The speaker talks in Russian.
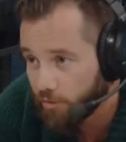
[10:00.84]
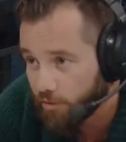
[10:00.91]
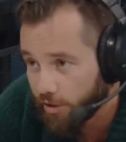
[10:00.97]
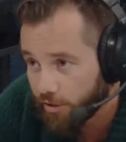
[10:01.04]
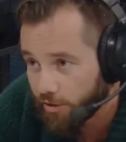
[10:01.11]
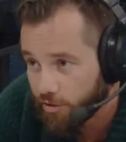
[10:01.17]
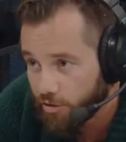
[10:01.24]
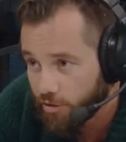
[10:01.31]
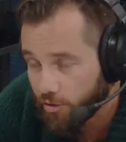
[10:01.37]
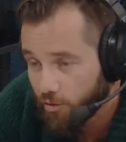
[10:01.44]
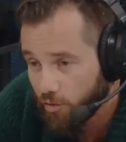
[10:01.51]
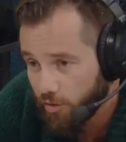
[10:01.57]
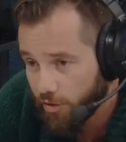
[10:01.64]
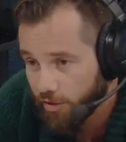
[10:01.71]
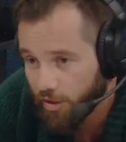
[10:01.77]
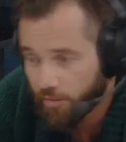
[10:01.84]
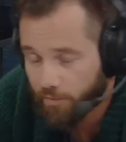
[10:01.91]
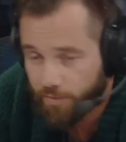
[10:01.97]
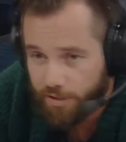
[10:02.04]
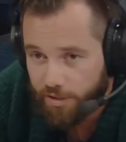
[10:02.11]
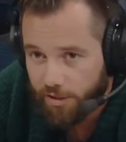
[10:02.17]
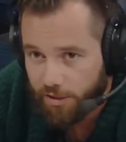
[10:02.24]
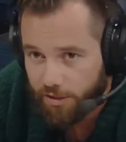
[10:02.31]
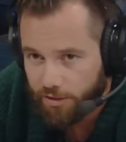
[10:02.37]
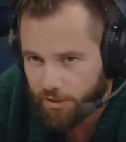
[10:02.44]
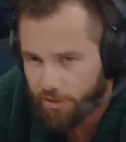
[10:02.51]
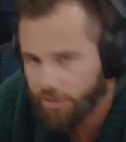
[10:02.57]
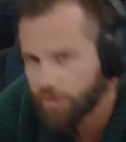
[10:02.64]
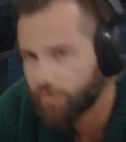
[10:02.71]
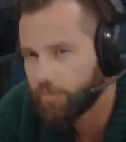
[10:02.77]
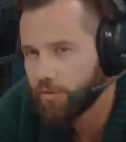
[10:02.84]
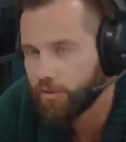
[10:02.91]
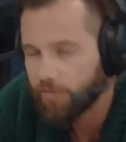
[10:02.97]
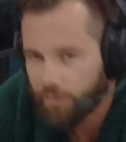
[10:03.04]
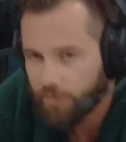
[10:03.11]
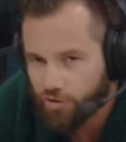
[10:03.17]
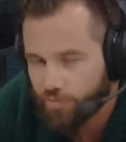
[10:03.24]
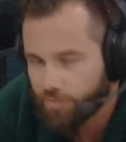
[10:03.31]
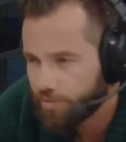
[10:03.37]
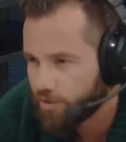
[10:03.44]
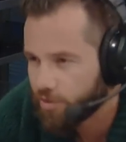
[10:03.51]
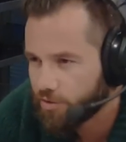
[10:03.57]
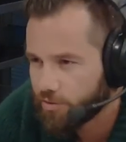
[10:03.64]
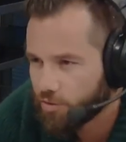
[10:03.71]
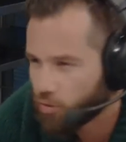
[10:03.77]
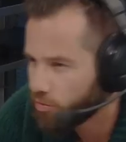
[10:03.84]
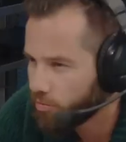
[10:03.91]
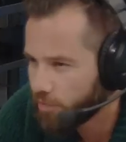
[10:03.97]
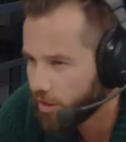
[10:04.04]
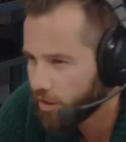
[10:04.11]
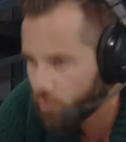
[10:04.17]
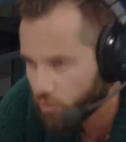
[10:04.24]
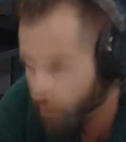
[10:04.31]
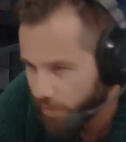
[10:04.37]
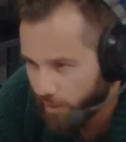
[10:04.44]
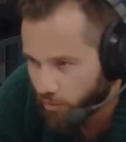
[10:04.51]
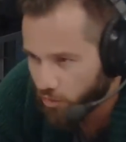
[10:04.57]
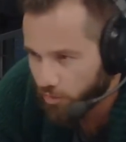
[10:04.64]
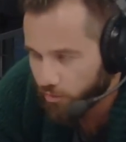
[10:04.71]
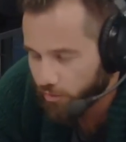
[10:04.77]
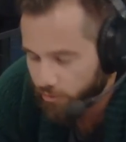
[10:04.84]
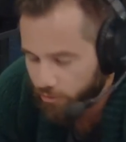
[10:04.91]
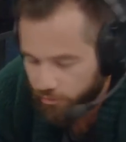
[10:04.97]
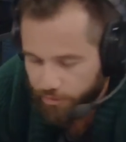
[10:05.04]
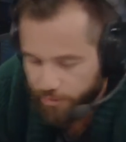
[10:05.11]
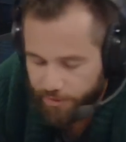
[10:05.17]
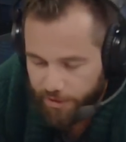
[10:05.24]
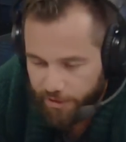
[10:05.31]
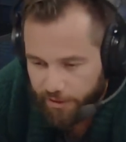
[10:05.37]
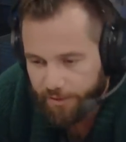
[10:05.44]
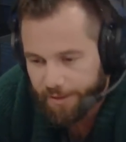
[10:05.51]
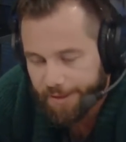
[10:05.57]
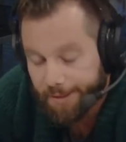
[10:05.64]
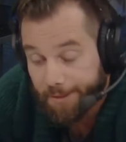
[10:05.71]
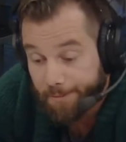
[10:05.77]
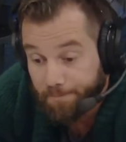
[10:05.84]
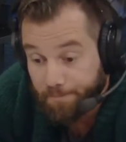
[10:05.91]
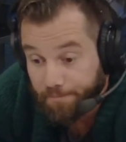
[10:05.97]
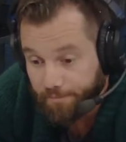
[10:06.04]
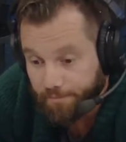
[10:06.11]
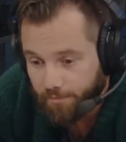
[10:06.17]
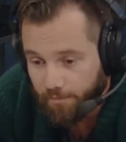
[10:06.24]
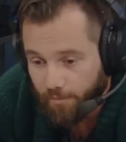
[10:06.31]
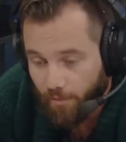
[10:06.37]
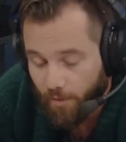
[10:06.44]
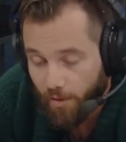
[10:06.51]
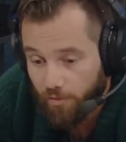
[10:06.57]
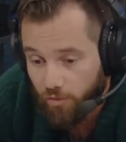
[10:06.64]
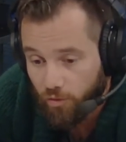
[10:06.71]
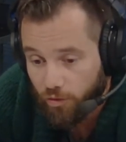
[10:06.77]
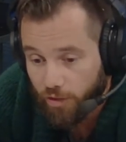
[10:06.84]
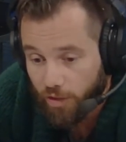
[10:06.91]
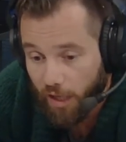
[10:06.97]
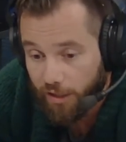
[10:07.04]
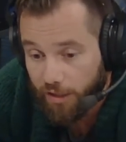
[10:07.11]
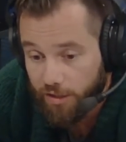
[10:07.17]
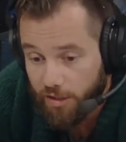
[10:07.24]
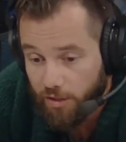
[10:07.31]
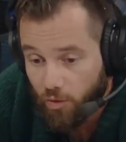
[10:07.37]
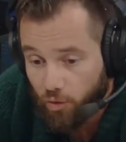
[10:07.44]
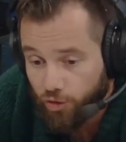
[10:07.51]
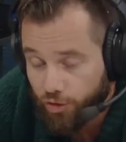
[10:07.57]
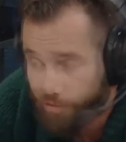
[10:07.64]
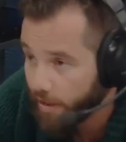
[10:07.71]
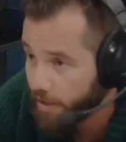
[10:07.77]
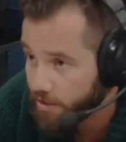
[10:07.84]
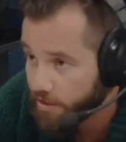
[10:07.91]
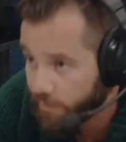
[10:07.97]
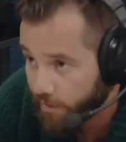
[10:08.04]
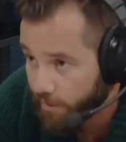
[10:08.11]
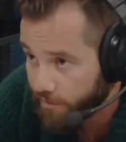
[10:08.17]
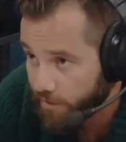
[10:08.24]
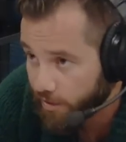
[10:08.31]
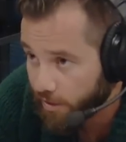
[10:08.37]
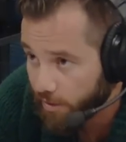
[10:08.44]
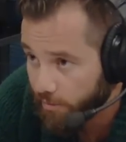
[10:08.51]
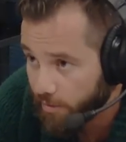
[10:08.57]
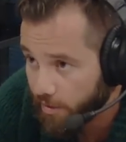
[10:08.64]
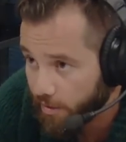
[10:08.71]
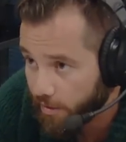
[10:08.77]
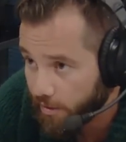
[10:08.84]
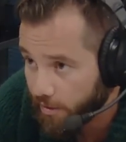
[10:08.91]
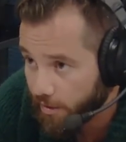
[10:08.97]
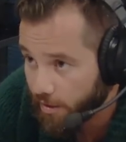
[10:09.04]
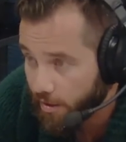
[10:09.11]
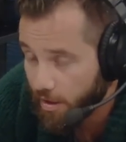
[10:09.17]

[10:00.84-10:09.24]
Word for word: вот до этой территории, там поселились. Это где-то было в 1500 году, по-моему, ну, примерно. Ну вот. Они очень воинственные всегда были.